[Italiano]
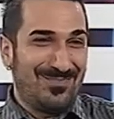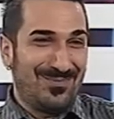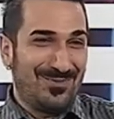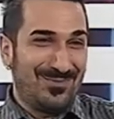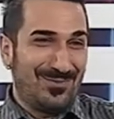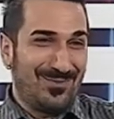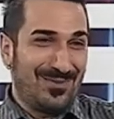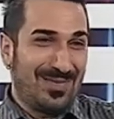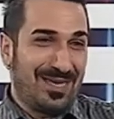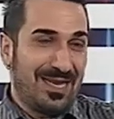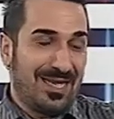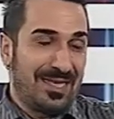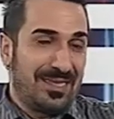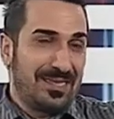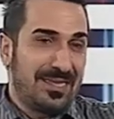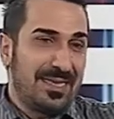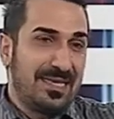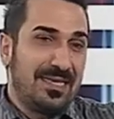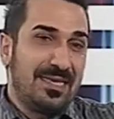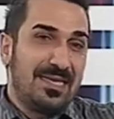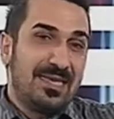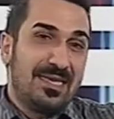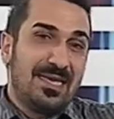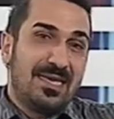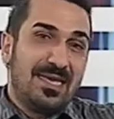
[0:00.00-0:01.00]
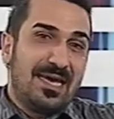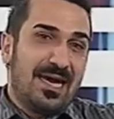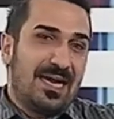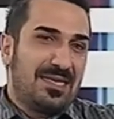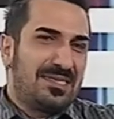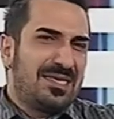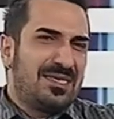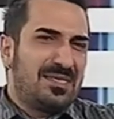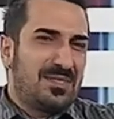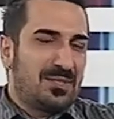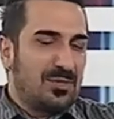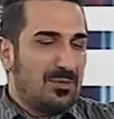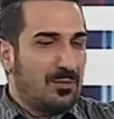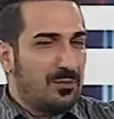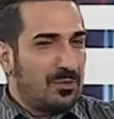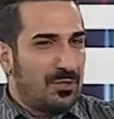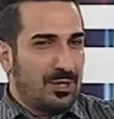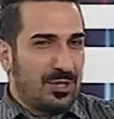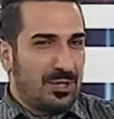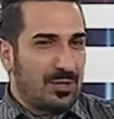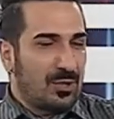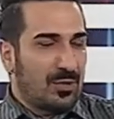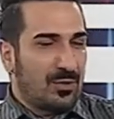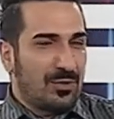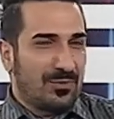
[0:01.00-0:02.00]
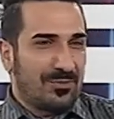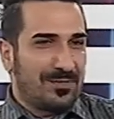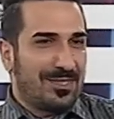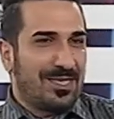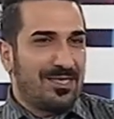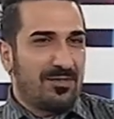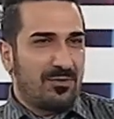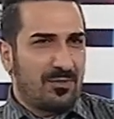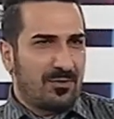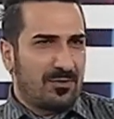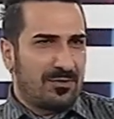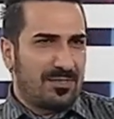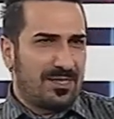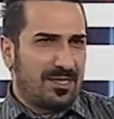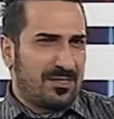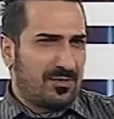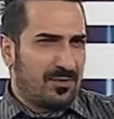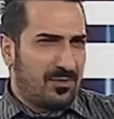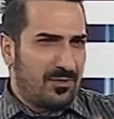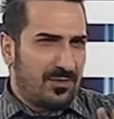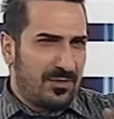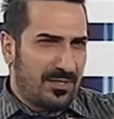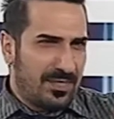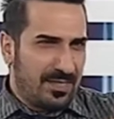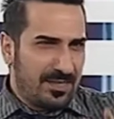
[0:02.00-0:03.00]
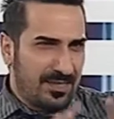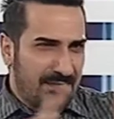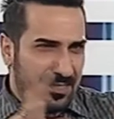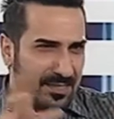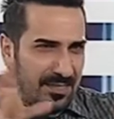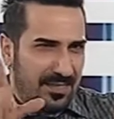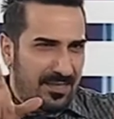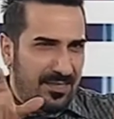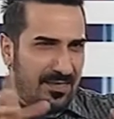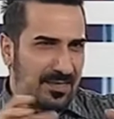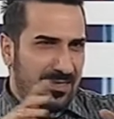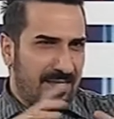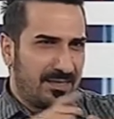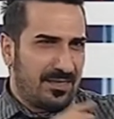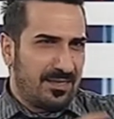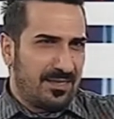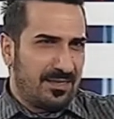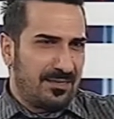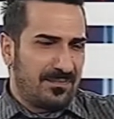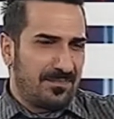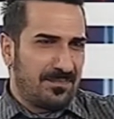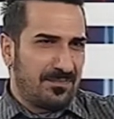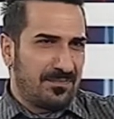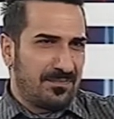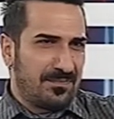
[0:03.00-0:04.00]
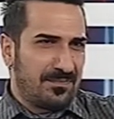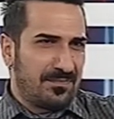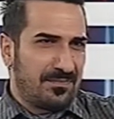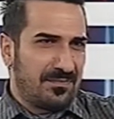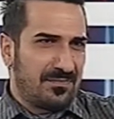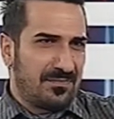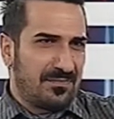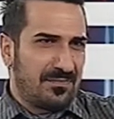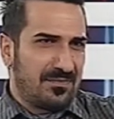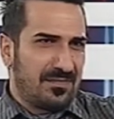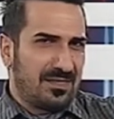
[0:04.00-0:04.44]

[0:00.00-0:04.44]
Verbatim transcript: il più grande Adesso non ci sono dei trottatori che... Mh,